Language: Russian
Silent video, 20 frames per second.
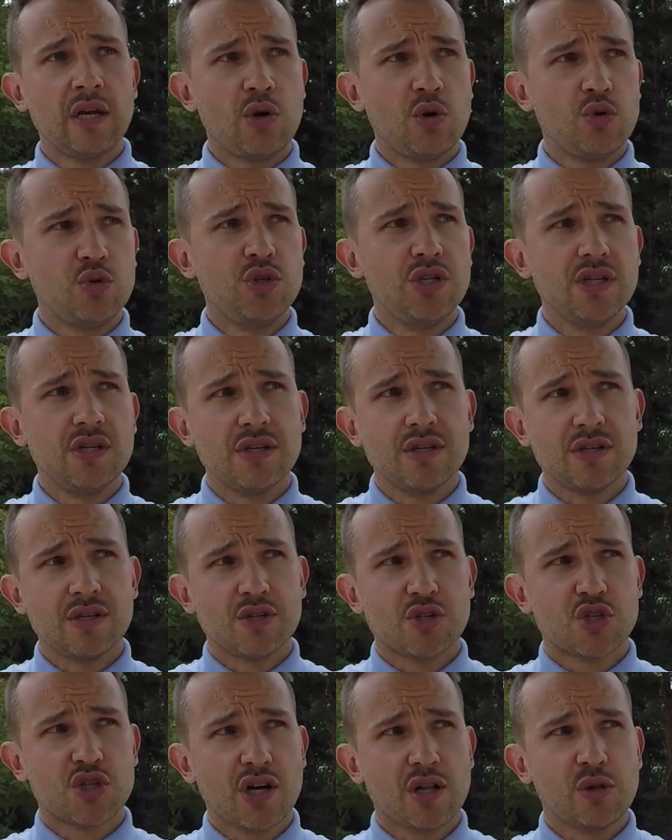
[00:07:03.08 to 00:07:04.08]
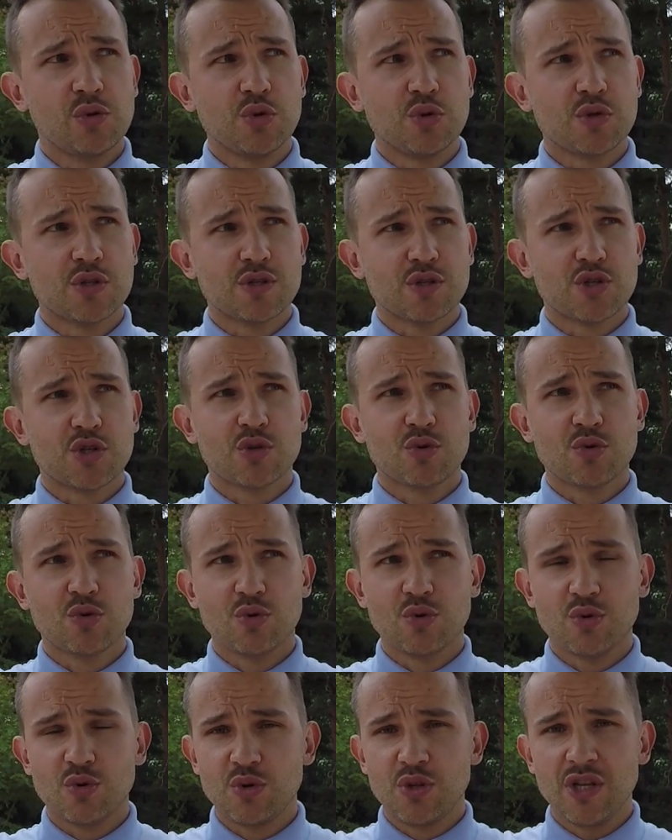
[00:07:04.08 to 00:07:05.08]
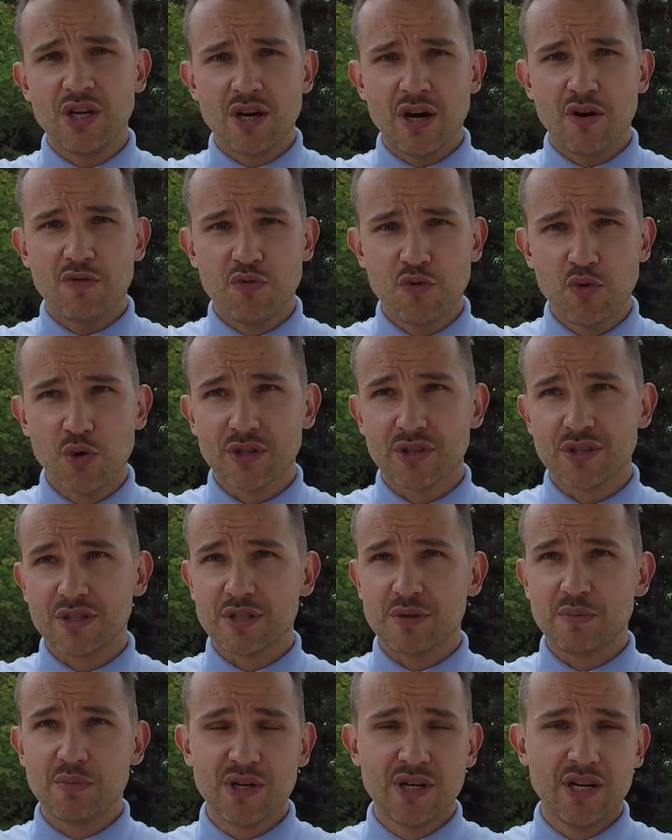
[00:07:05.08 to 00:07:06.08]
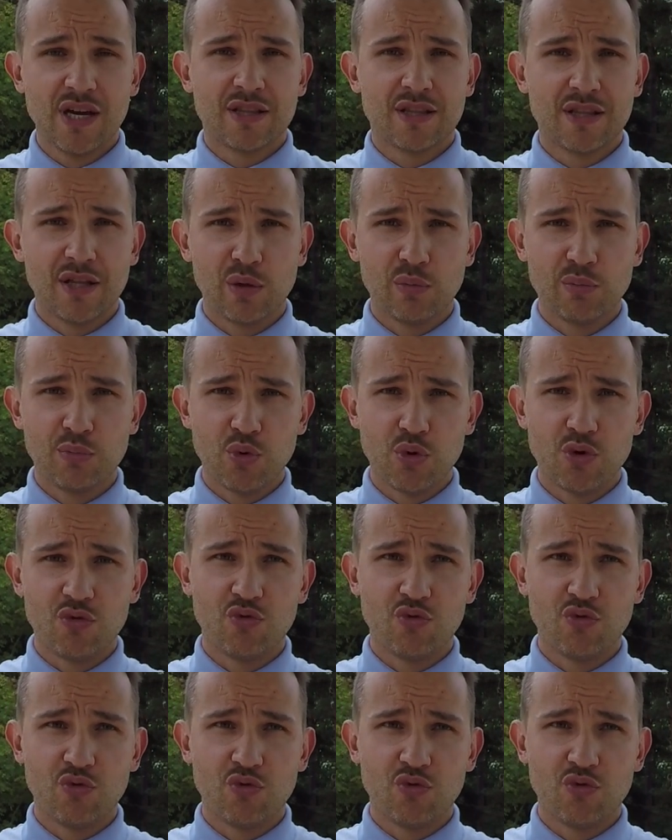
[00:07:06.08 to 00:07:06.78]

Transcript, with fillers: людей жалуются, что некомфортно забегать толпой